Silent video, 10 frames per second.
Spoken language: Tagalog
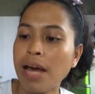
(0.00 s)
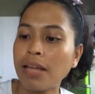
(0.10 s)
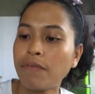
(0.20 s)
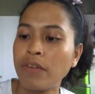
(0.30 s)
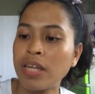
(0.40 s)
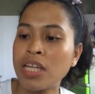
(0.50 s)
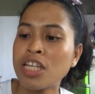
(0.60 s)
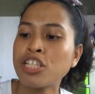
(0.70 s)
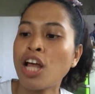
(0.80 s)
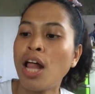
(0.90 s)
Matte
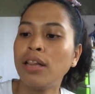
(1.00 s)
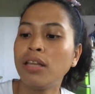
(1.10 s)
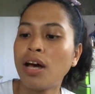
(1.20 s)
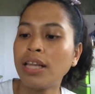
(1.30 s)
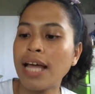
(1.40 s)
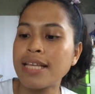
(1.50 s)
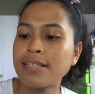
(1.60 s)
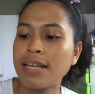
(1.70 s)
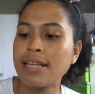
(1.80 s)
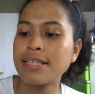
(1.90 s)
Finish Long
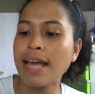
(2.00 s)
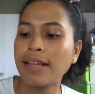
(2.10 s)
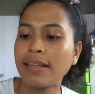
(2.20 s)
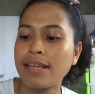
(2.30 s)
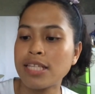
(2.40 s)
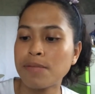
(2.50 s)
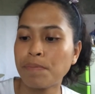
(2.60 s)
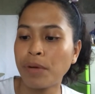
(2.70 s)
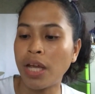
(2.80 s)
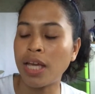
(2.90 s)
Lasting Setting
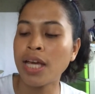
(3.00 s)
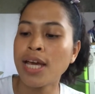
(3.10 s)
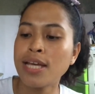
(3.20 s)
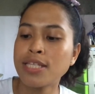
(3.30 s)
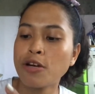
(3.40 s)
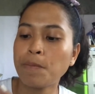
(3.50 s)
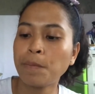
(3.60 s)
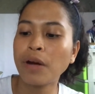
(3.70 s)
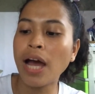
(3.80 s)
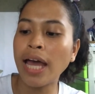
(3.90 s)
Spray. So,
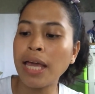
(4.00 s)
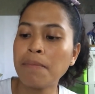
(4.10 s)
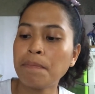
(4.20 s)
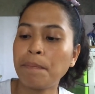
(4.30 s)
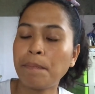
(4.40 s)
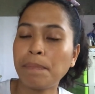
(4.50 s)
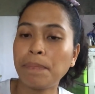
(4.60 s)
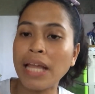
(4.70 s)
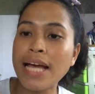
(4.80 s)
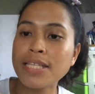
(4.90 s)
prime,
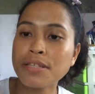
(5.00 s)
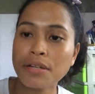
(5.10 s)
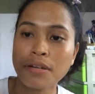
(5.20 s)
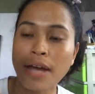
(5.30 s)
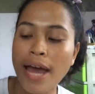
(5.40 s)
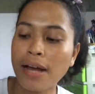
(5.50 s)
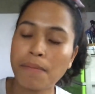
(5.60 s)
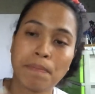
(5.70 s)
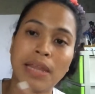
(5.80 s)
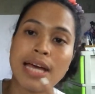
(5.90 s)
plus correct
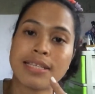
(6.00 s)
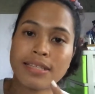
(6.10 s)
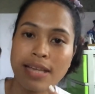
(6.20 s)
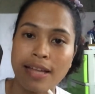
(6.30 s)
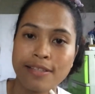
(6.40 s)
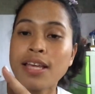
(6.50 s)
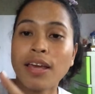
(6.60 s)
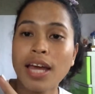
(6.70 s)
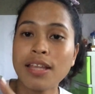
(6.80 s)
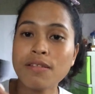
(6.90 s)
plus set. You
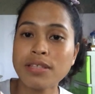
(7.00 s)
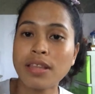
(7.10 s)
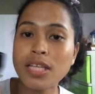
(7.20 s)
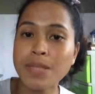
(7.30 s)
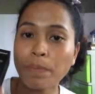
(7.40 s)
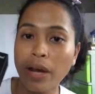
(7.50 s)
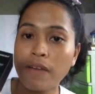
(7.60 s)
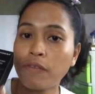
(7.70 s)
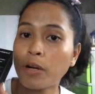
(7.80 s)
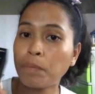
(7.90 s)
can use this
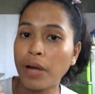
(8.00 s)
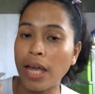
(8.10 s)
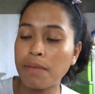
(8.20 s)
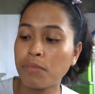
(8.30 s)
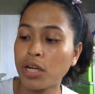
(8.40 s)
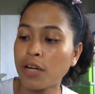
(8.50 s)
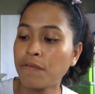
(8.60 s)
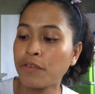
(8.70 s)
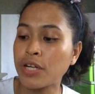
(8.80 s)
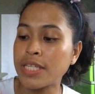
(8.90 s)
spray for primer,
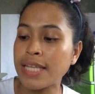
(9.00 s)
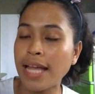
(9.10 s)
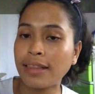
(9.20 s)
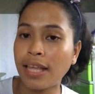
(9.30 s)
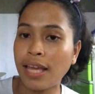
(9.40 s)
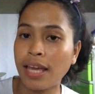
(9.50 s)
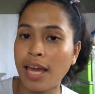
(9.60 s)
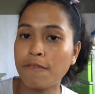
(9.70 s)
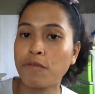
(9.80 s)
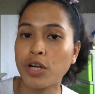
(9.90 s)
for setting,
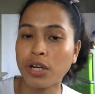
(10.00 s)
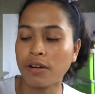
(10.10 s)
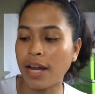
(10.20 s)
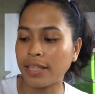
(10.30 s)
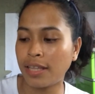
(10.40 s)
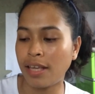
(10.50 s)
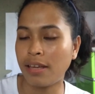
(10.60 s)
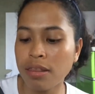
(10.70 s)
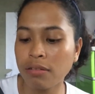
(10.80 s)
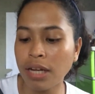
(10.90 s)
and for
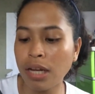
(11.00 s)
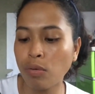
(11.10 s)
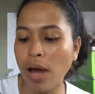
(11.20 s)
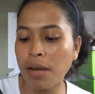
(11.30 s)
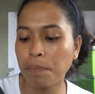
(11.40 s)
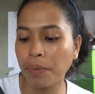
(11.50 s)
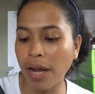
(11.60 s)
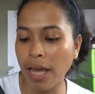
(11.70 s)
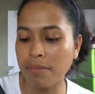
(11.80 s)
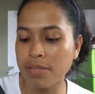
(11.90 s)
correcting. 3-in-1
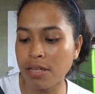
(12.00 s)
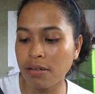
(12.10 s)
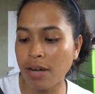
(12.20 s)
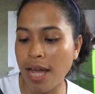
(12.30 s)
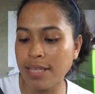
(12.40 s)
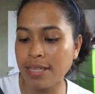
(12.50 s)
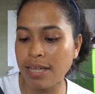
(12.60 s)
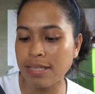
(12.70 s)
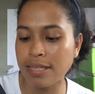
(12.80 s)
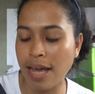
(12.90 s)
primes, corrects,
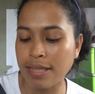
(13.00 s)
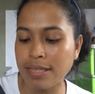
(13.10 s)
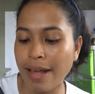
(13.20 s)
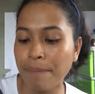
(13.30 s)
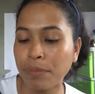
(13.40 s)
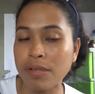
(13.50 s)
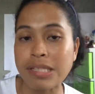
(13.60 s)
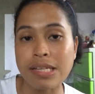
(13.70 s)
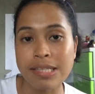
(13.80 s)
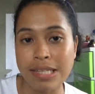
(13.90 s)
and sets up to
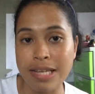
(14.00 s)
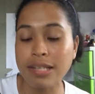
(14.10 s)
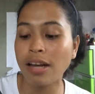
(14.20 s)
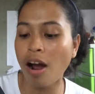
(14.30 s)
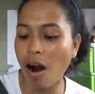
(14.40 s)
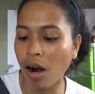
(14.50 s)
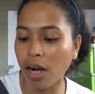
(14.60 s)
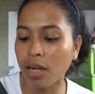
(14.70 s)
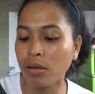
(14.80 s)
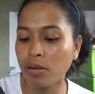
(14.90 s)
16
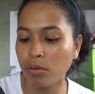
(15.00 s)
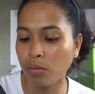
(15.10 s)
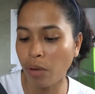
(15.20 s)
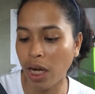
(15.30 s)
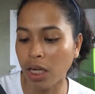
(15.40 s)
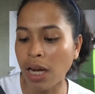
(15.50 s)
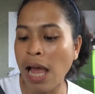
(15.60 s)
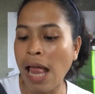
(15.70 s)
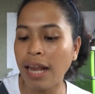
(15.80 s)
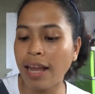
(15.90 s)
or wear.
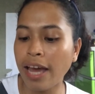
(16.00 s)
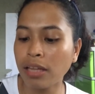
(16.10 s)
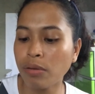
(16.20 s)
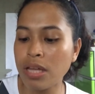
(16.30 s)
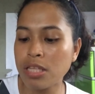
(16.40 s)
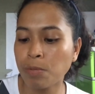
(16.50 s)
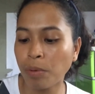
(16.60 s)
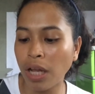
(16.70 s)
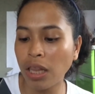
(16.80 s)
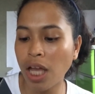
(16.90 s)
Lightweight
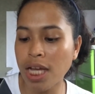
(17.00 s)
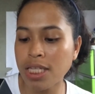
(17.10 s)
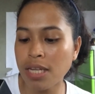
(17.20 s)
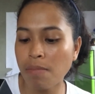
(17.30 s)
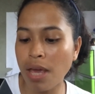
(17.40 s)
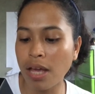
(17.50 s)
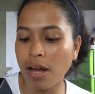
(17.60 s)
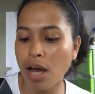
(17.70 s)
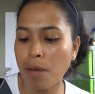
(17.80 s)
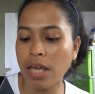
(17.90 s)
spray locks in
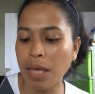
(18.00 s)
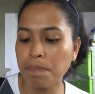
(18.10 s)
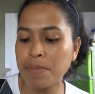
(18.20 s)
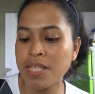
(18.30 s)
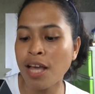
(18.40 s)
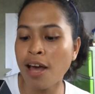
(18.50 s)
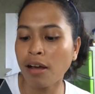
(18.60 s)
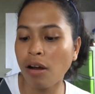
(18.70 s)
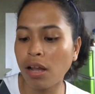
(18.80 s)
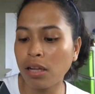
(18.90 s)
makeup, keeps
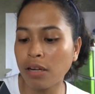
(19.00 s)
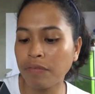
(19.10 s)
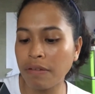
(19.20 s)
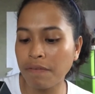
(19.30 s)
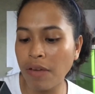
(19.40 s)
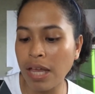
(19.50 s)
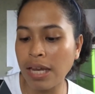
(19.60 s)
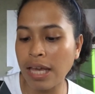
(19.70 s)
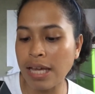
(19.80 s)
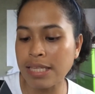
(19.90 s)
color from
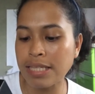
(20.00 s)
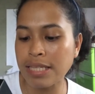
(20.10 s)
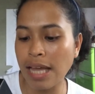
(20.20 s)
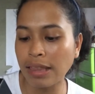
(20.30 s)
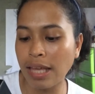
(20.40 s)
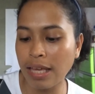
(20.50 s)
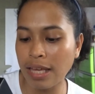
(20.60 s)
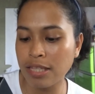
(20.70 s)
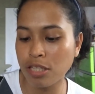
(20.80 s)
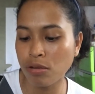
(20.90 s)
fading and setting
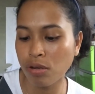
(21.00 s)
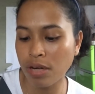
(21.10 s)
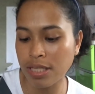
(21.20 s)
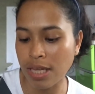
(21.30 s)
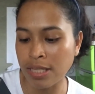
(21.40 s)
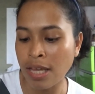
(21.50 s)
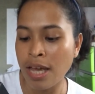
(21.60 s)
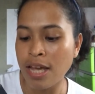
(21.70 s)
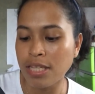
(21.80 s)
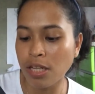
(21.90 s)
into creases.
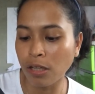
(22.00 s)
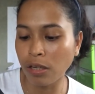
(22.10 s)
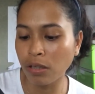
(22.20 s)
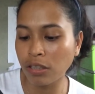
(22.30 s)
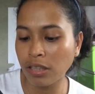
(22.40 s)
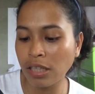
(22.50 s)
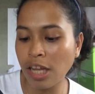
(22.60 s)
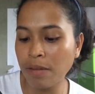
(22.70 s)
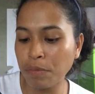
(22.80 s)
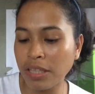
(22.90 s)
So,
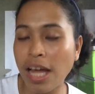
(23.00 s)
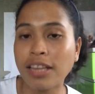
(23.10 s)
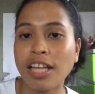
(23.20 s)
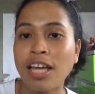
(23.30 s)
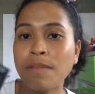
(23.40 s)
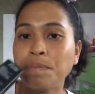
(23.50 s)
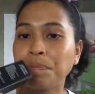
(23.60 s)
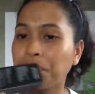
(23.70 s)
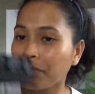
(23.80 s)
tingnan po natin.